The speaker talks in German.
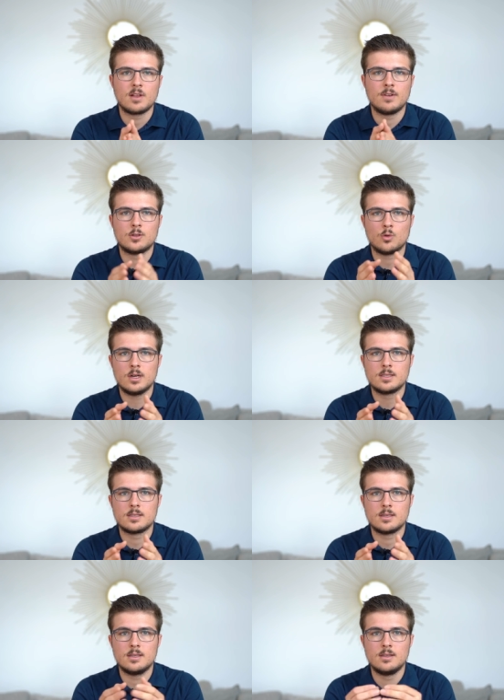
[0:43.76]
Weil
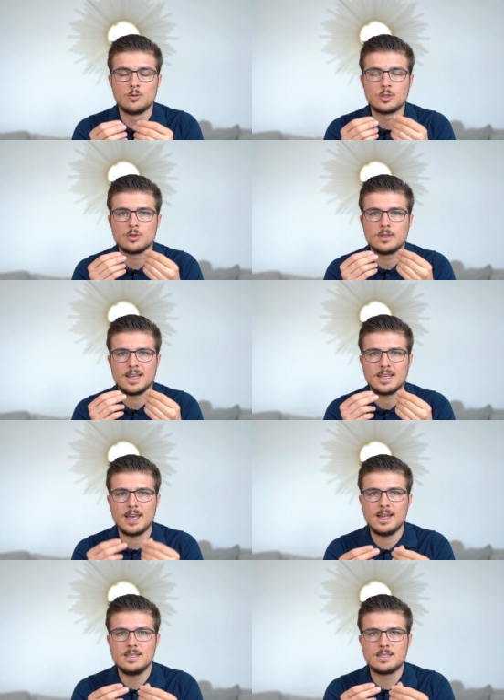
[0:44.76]
dort nutzt du dein
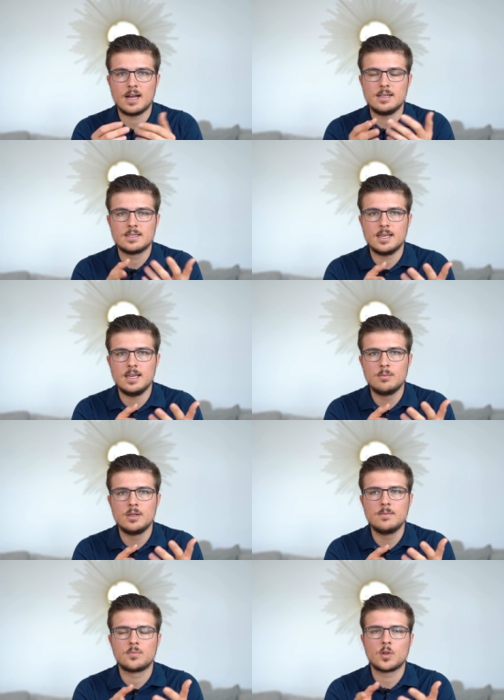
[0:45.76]
Geld als
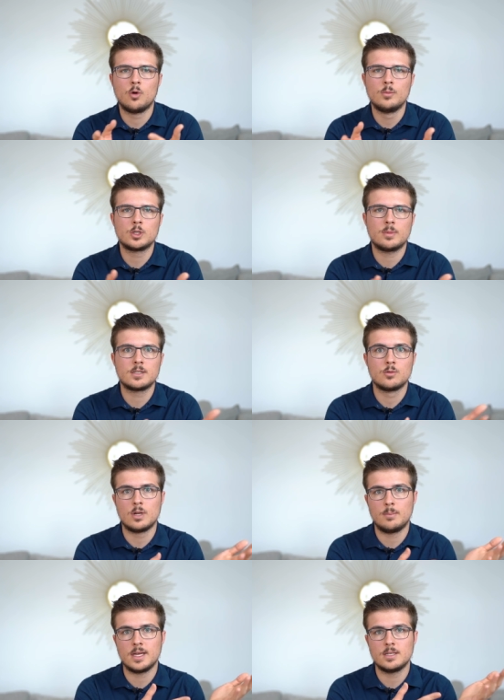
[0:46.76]
Hebel, um entsprechend
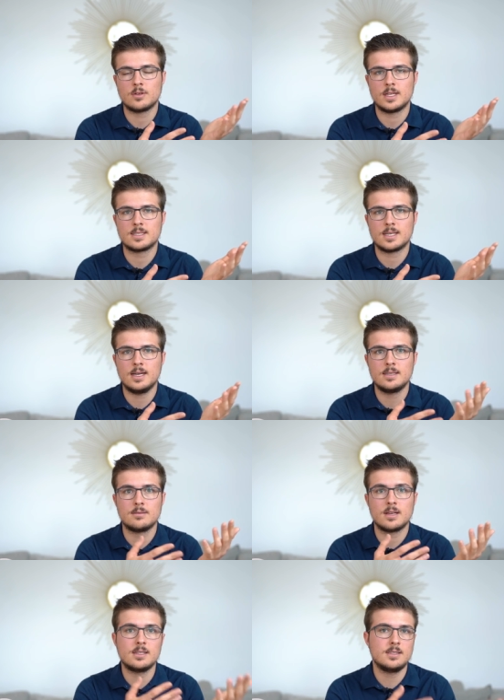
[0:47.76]
unabhängig von der
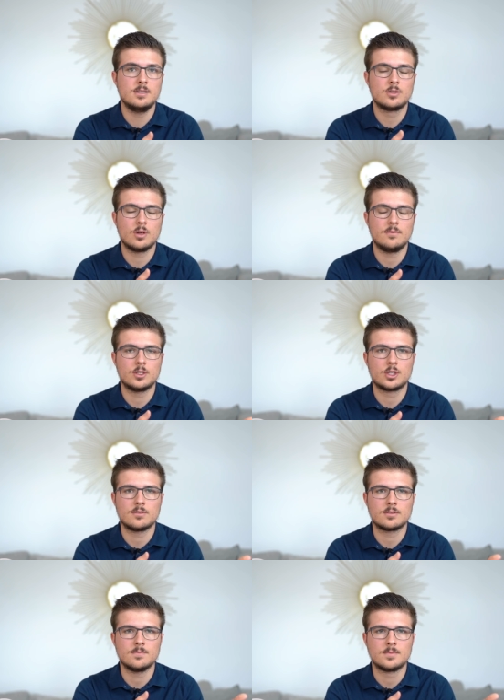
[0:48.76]
Zeit Renditen zu
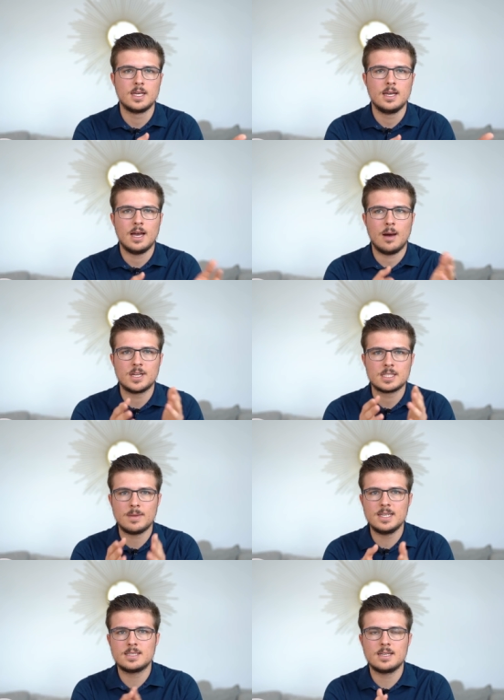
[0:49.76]
erwirtschaften. Aber das
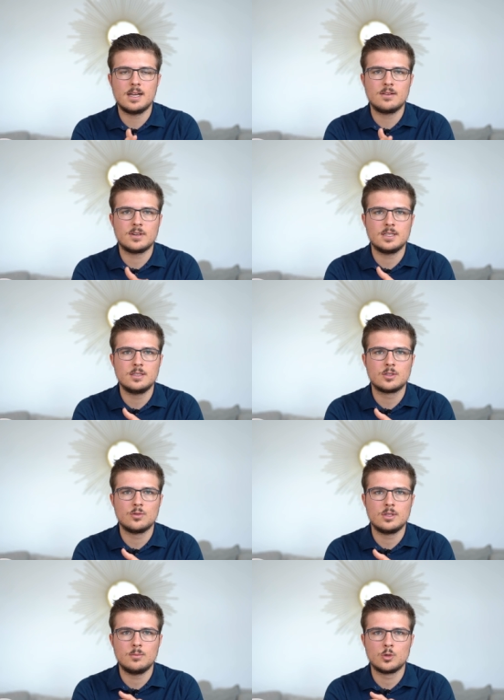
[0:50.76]
meiste Geld verdienst
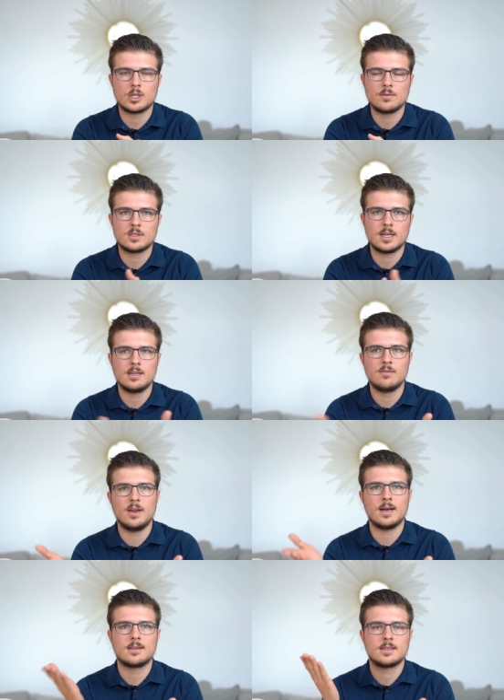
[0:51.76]
du, indem du schaffst, deinen
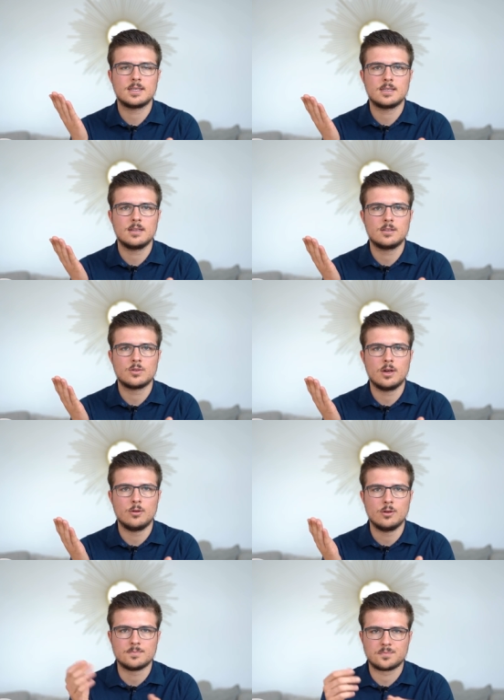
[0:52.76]
Wert tatsächlich zu
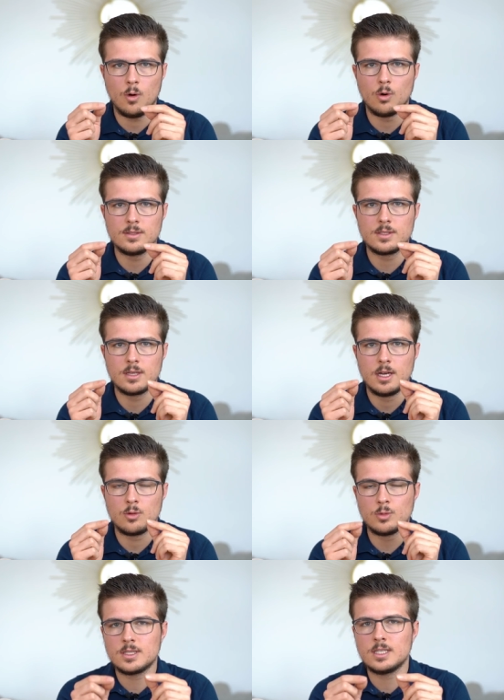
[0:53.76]
erhöhen. Und
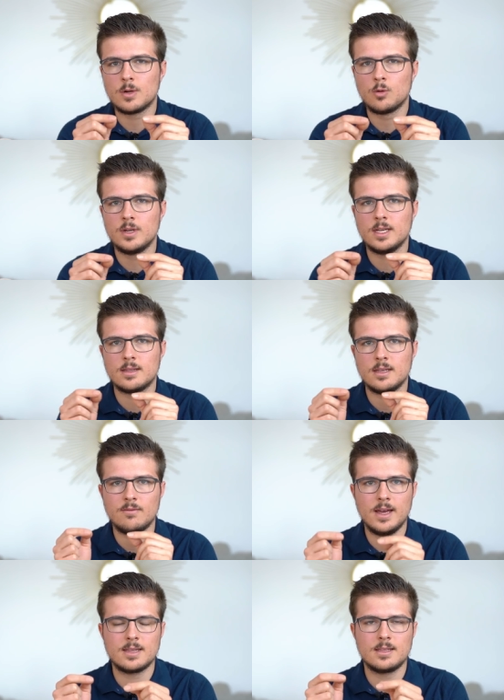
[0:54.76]
du musst nicht mal unbedingt
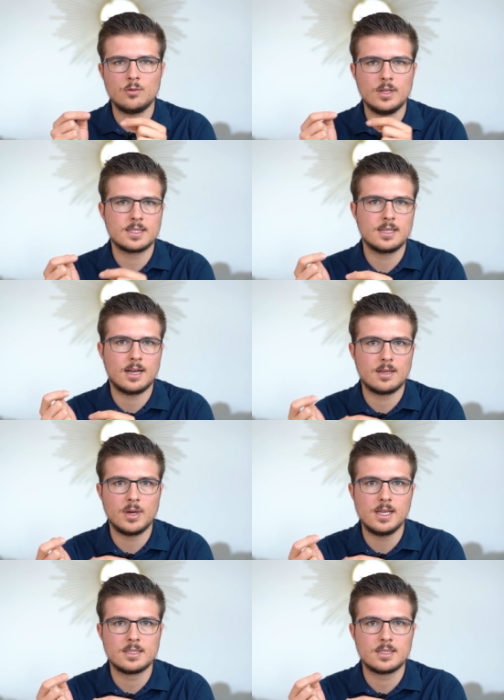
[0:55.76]
den Wert, den du jetzt gerade
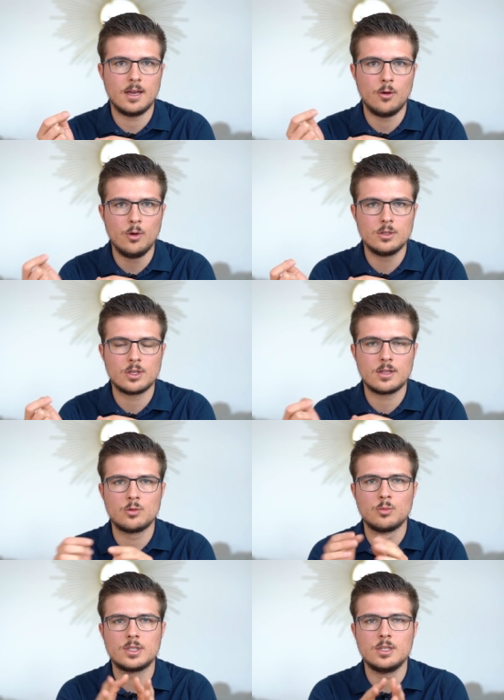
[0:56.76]
bringst, erhöhen, sondern
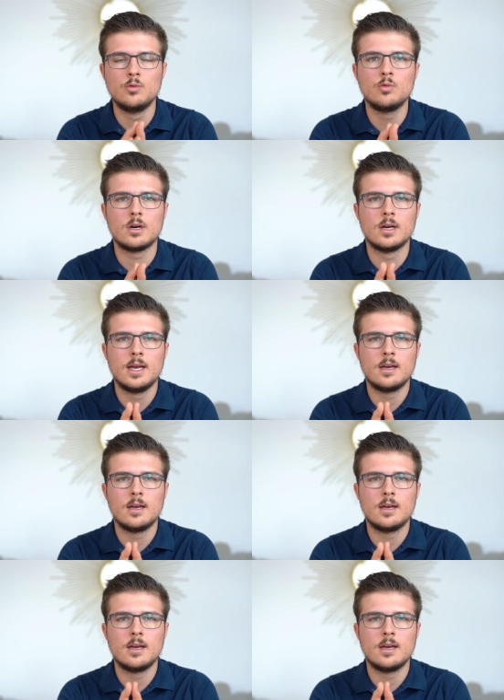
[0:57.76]
du musst ihn nur